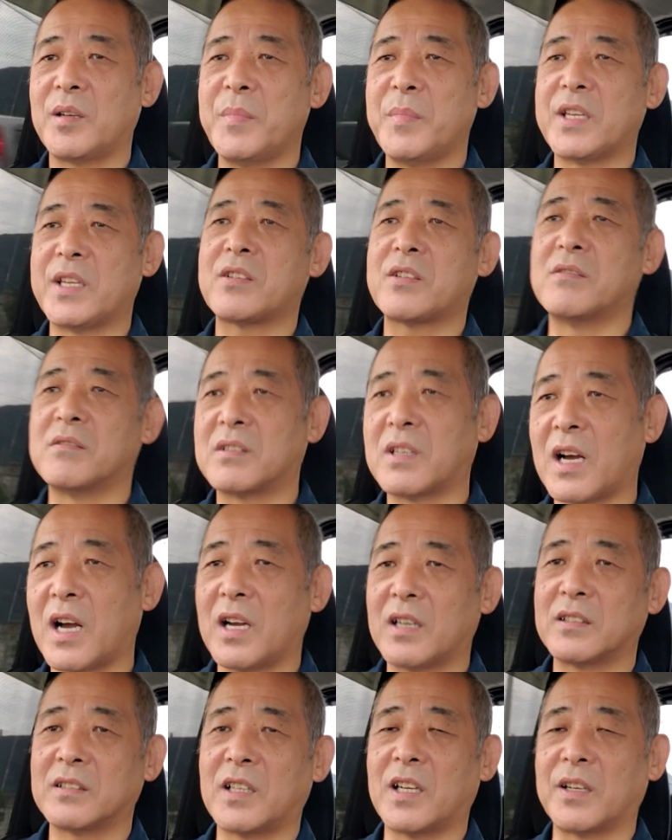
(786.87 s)
飯食う
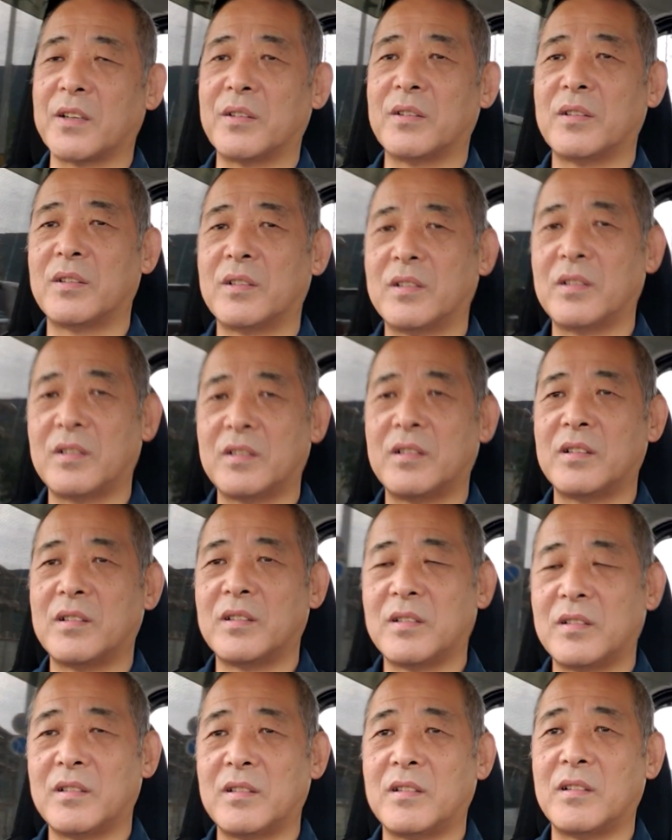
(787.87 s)
か、あ
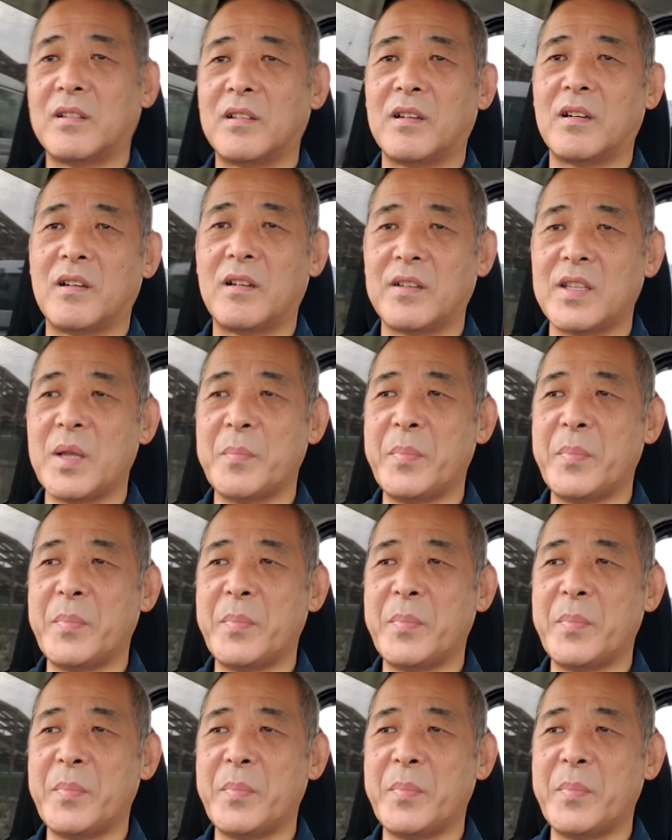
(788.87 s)
のー、